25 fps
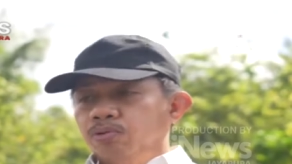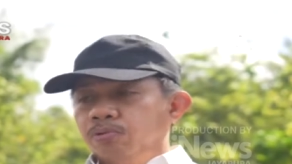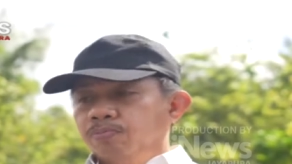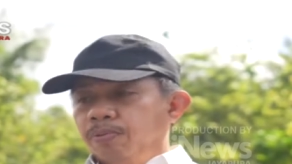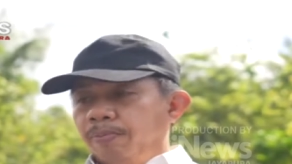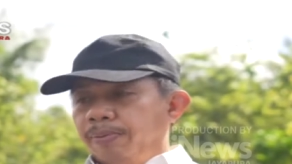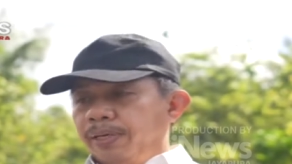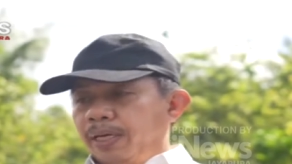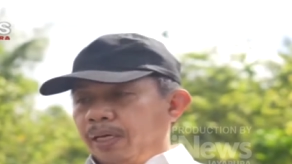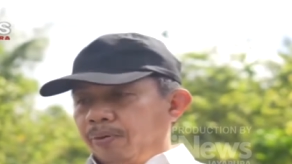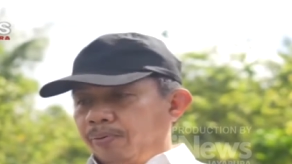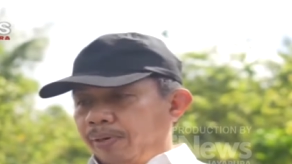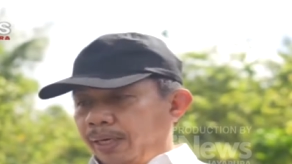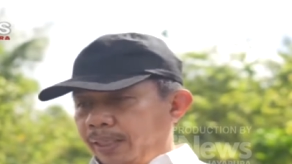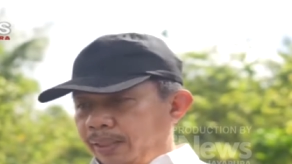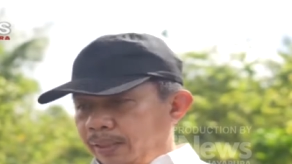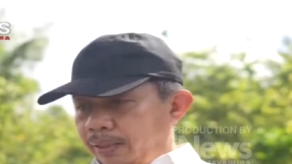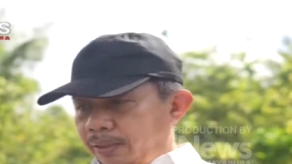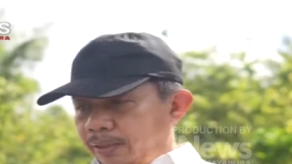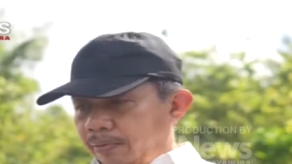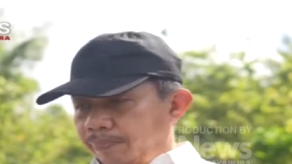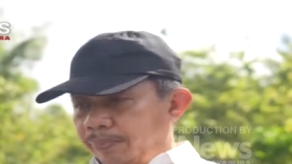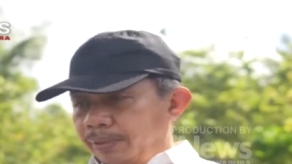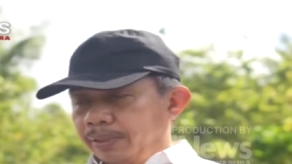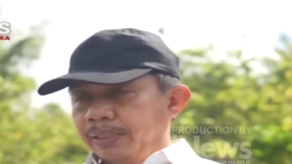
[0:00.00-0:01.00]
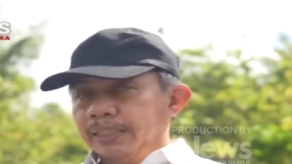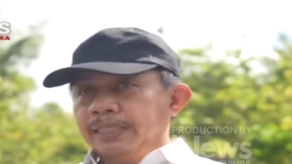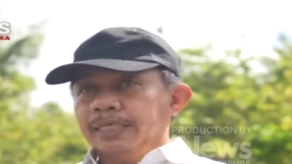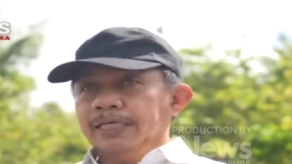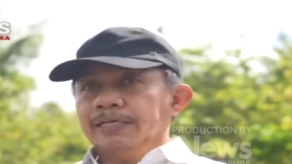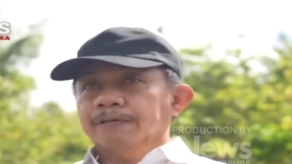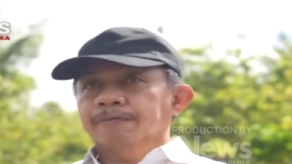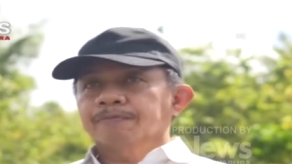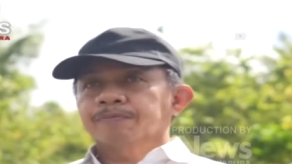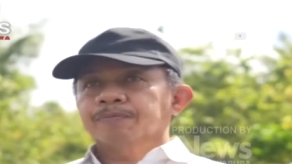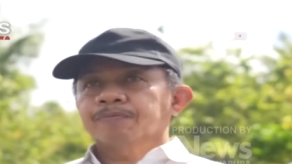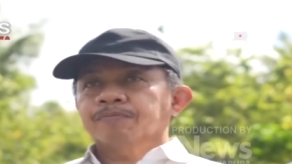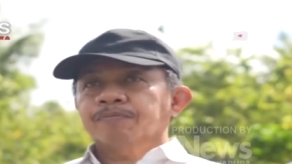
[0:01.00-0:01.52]
Suku Pengurus Wilayah di tempat
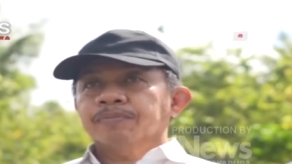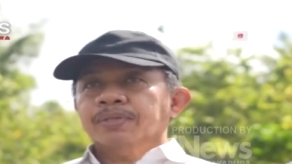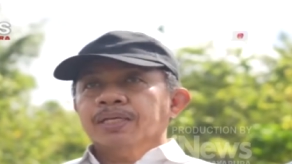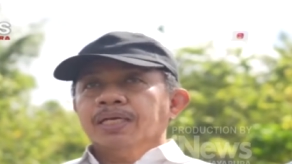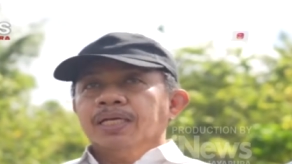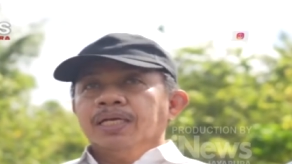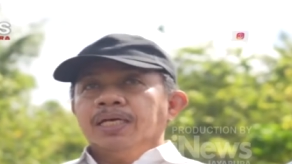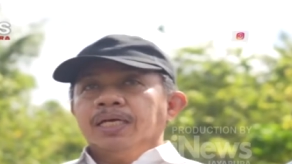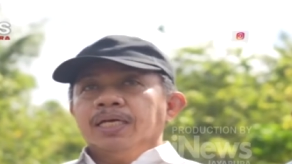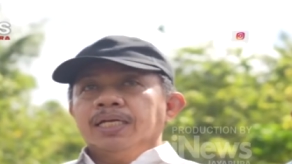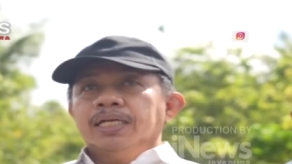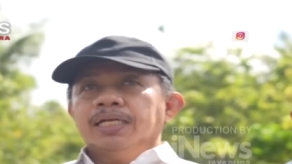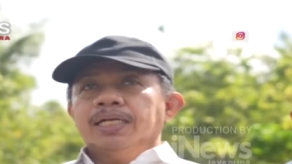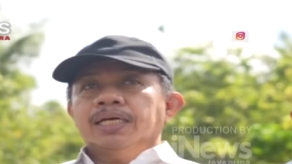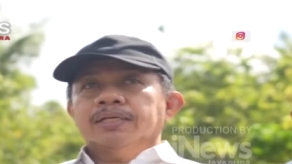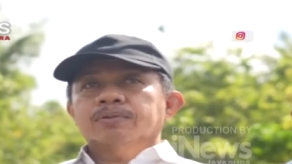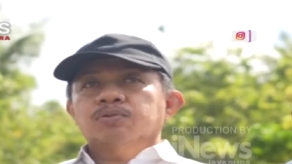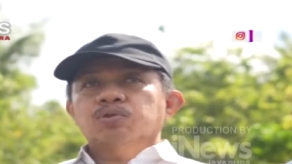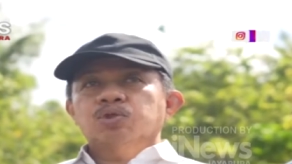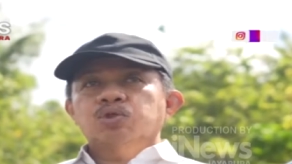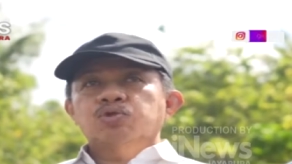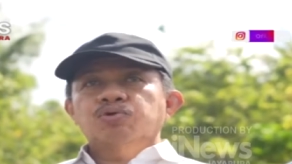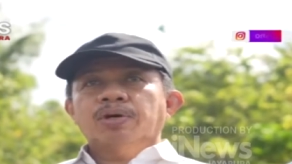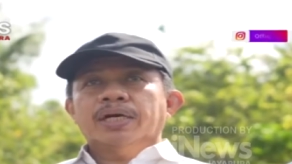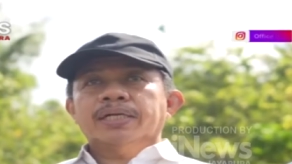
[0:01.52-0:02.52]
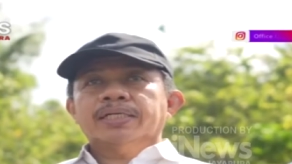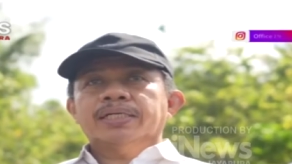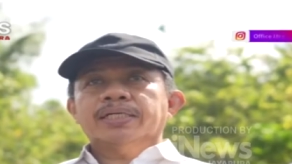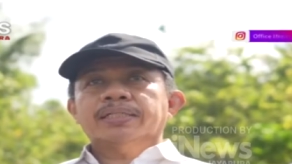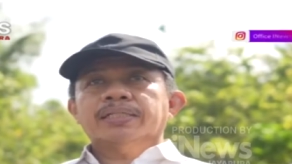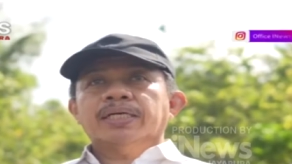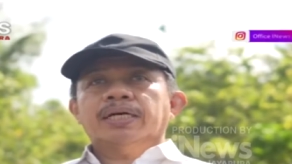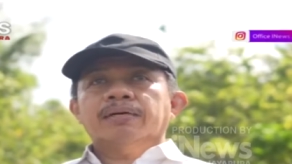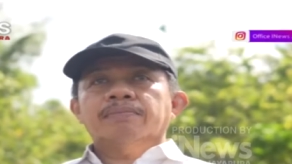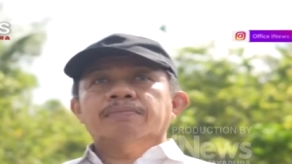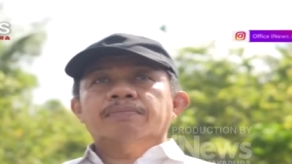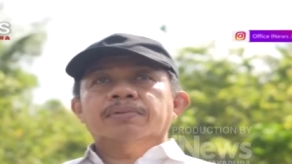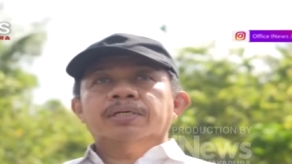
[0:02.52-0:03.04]
ini. Nah, tujuan
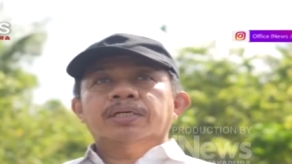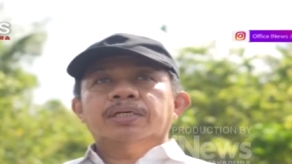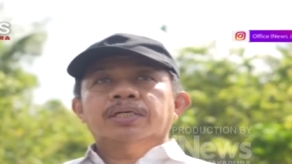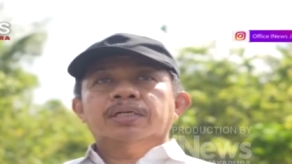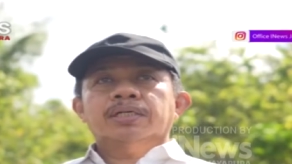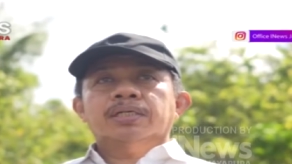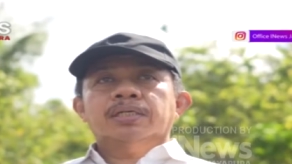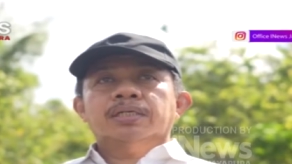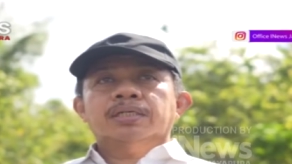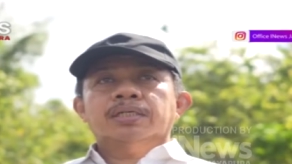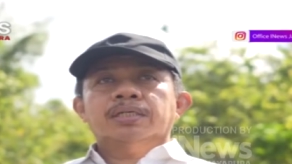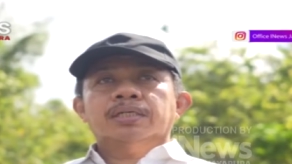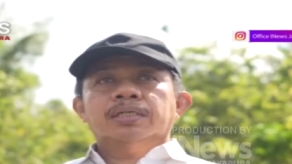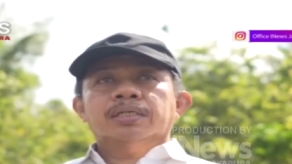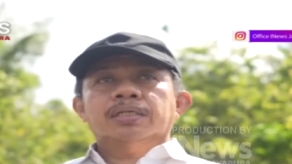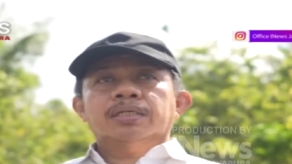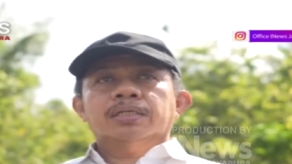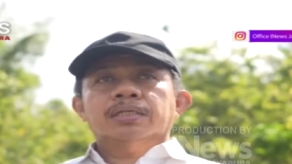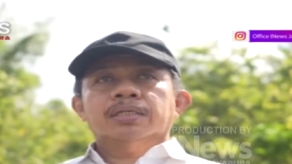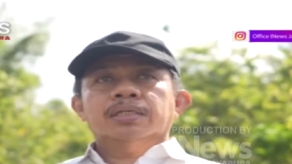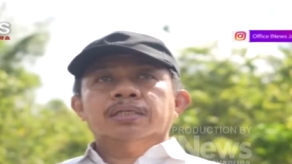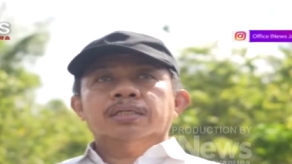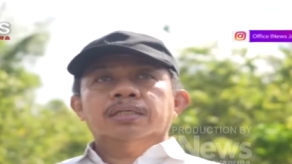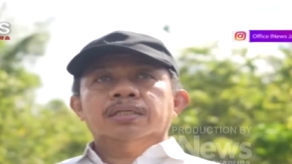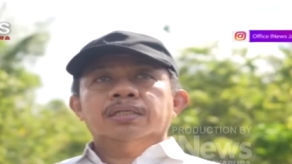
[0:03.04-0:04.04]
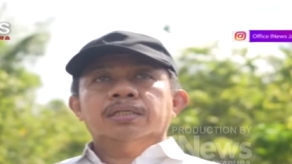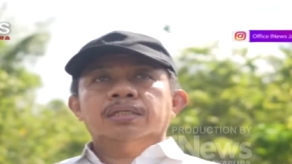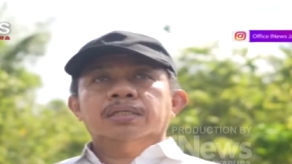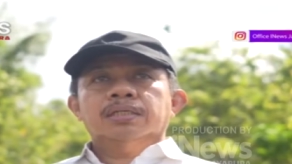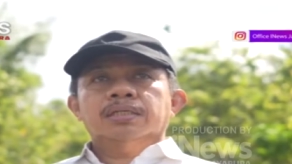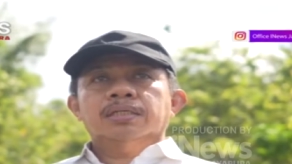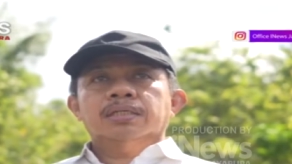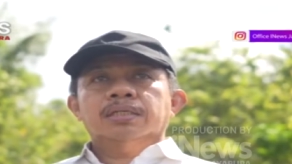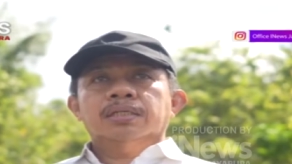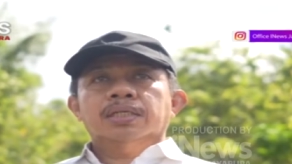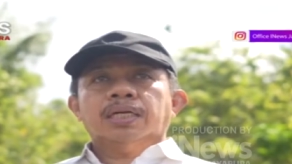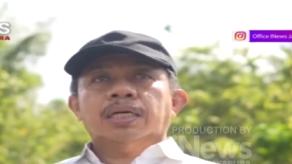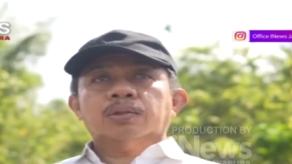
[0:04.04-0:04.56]
kita
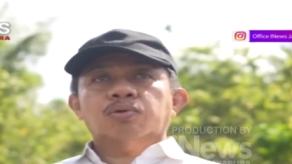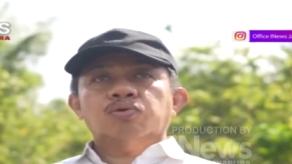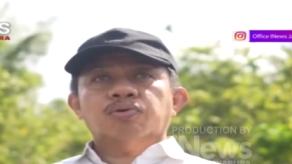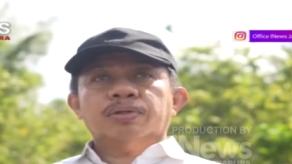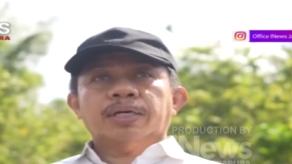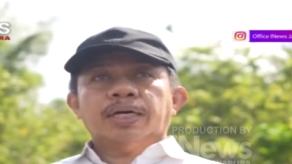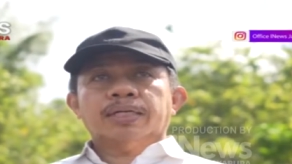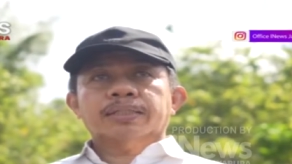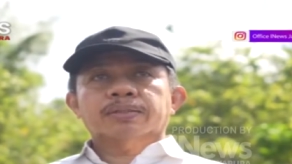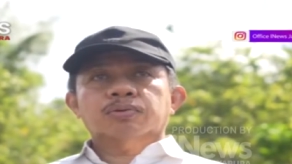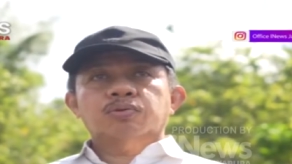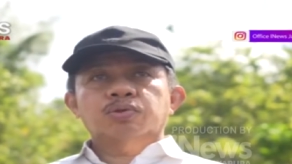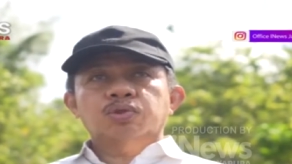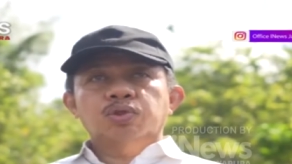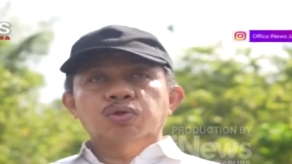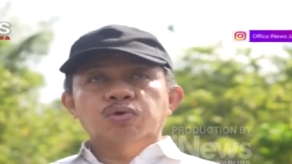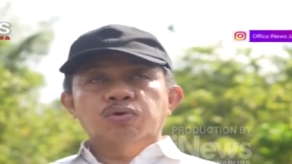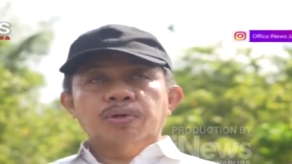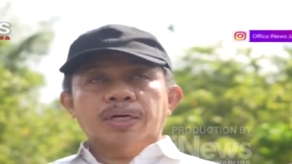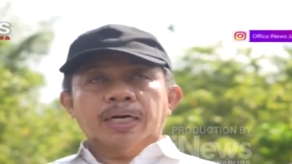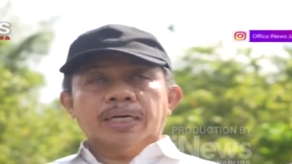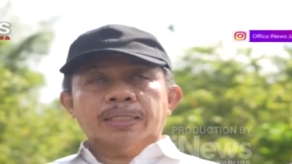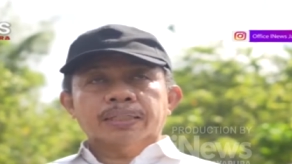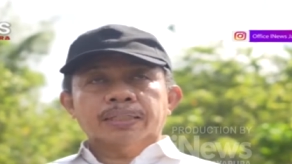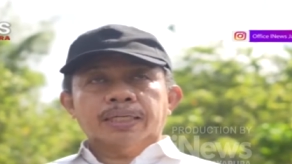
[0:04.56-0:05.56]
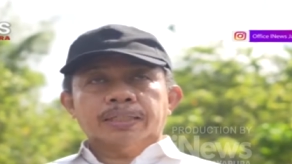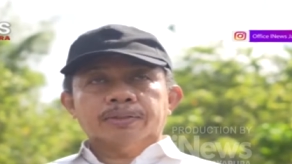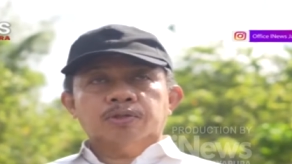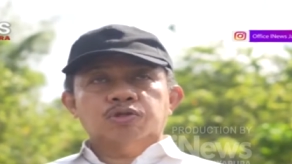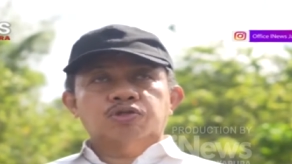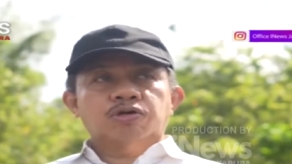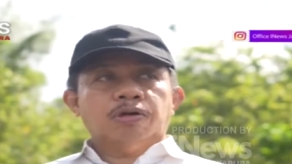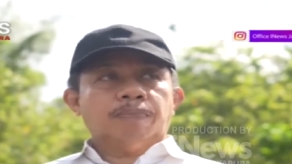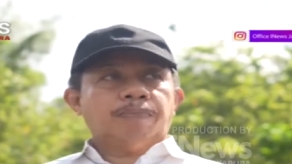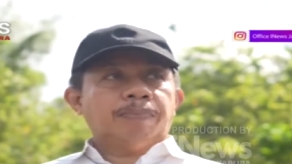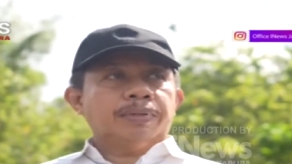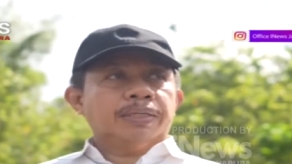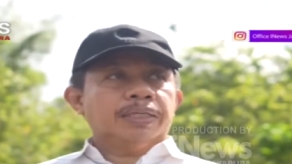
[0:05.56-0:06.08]
melakukan kunjungan atau
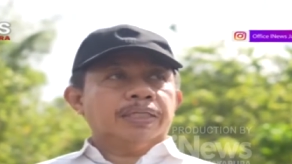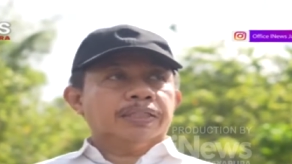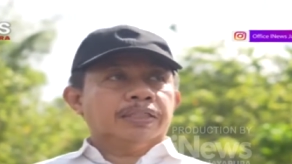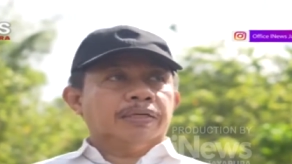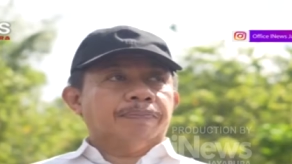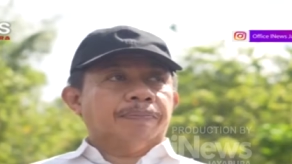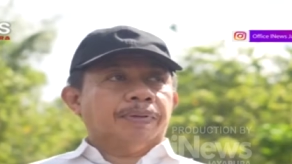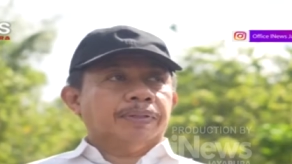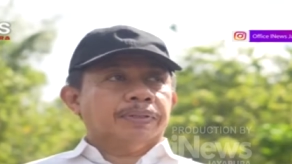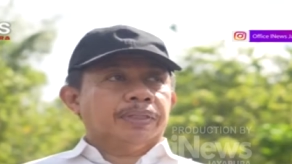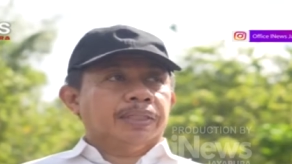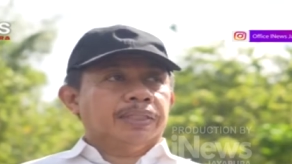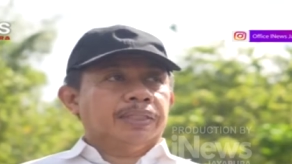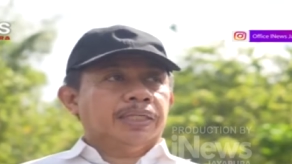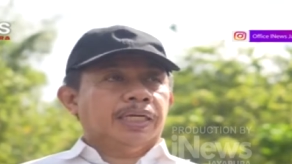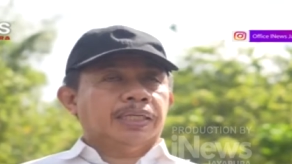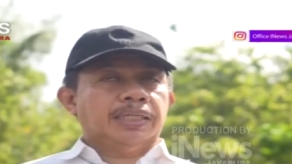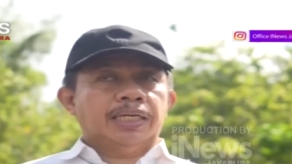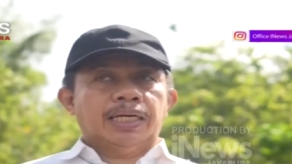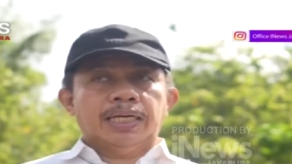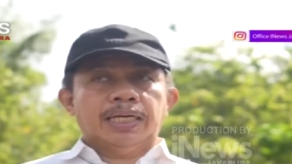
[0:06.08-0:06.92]
survei ke tempat ini